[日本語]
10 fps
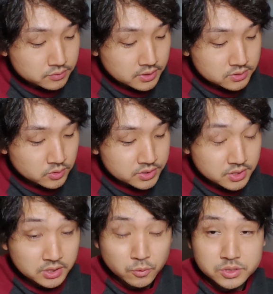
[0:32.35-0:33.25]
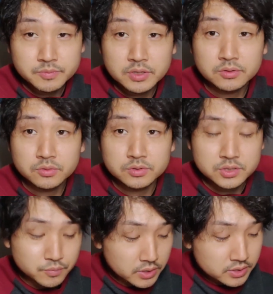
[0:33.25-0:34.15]
二つの味が楽しめるという
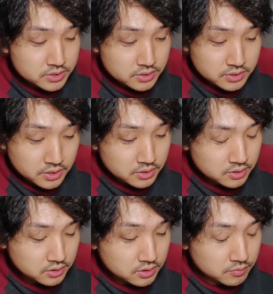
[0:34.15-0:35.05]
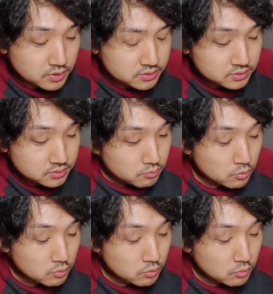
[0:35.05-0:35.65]
素晴らしい製品になってます。